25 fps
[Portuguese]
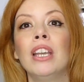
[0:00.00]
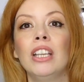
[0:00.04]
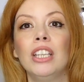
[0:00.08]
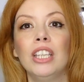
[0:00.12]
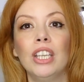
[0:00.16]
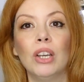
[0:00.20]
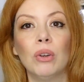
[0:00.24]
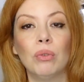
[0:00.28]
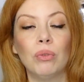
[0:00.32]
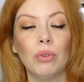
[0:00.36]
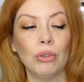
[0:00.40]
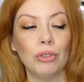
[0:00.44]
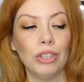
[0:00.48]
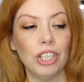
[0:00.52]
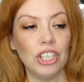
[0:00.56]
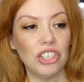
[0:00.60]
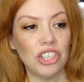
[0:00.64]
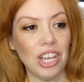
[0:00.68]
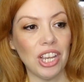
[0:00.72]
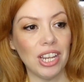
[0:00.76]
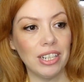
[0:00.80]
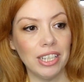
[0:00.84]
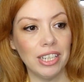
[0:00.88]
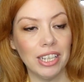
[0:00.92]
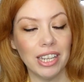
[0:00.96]
e eu vou
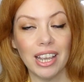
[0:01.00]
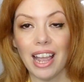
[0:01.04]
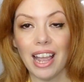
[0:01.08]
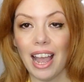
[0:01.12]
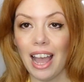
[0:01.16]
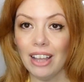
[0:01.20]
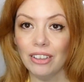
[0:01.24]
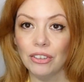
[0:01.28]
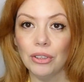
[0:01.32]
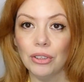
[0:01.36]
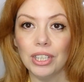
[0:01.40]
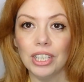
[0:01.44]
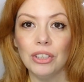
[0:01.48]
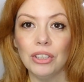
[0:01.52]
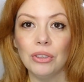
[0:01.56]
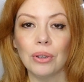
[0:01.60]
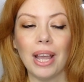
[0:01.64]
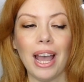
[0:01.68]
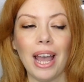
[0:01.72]
deixar linkado aqui no